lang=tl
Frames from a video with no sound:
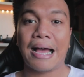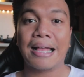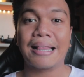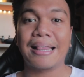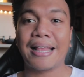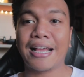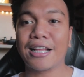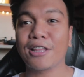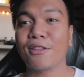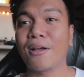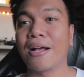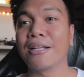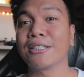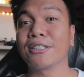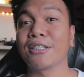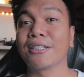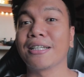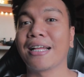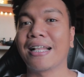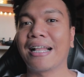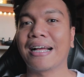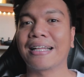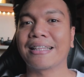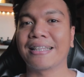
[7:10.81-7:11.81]
I'd like to answer
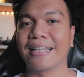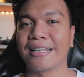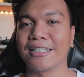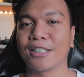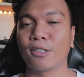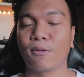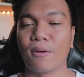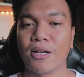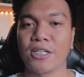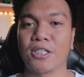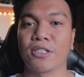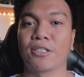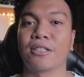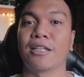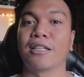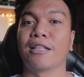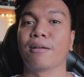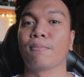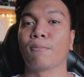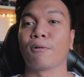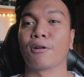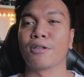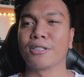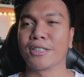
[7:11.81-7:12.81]
na lang this question in
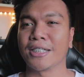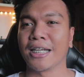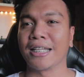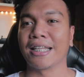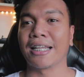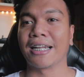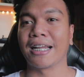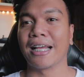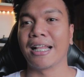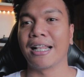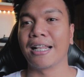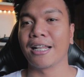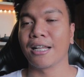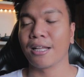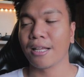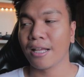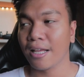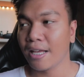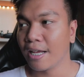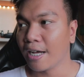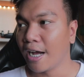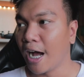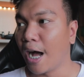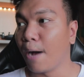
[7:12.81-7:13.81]
a more general
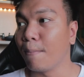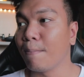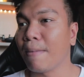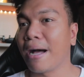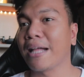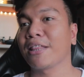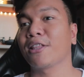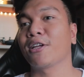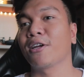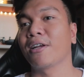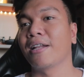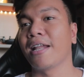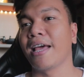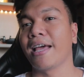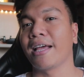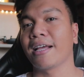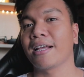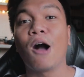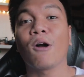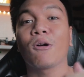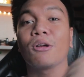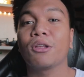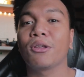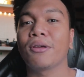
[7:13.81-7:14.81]
uh, matter like
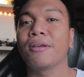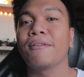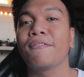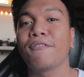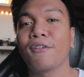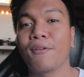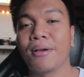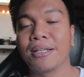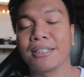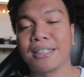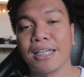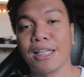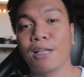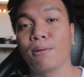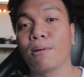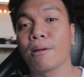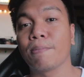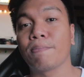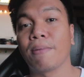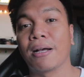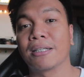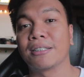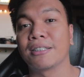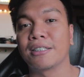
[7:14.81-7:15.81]
how could you influence
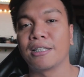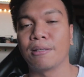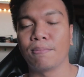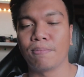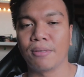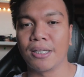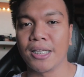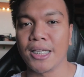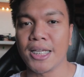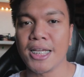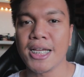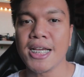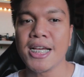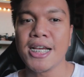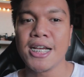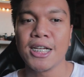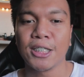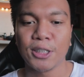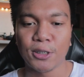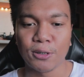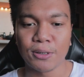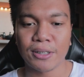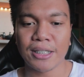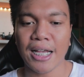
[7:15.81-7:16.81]
anyone positively?
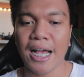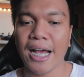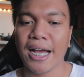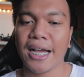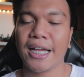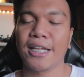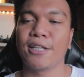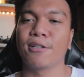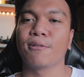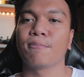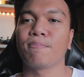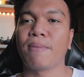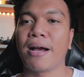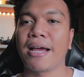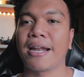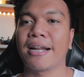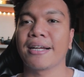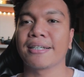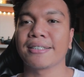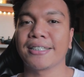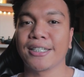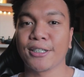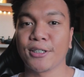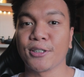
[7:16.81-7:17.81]
So sa akin, yung
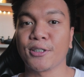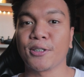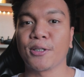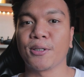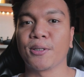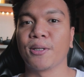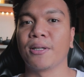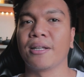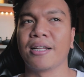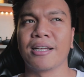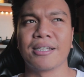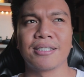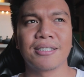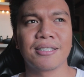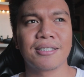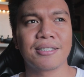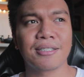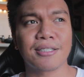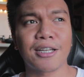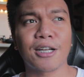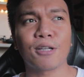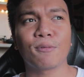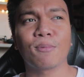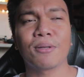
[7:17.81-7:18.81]
parang sagot ko dun is
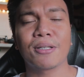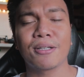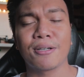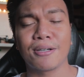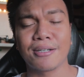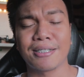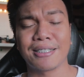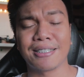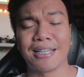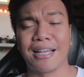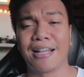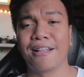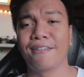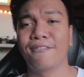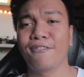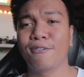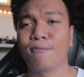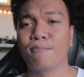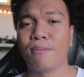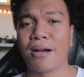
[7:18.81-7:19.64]
start with yourself.